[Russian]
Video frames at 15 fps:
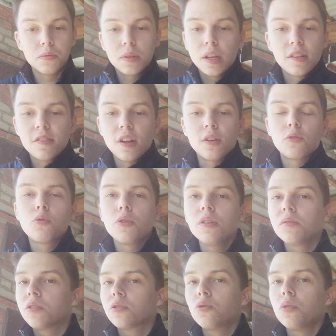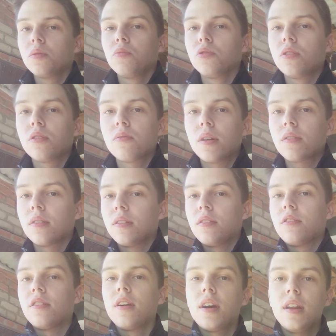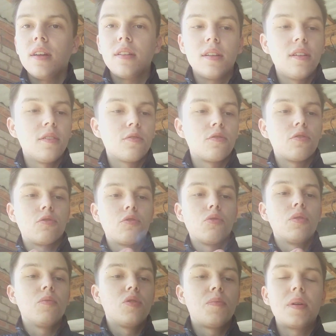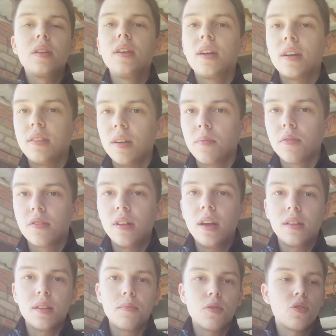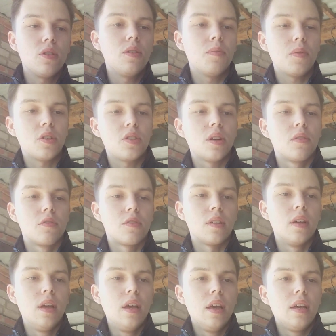Я не знаю, курил кто-нибудь из вас эти сигареты или что-нибудь про них хотя бы знает, напишите, пожалуйста.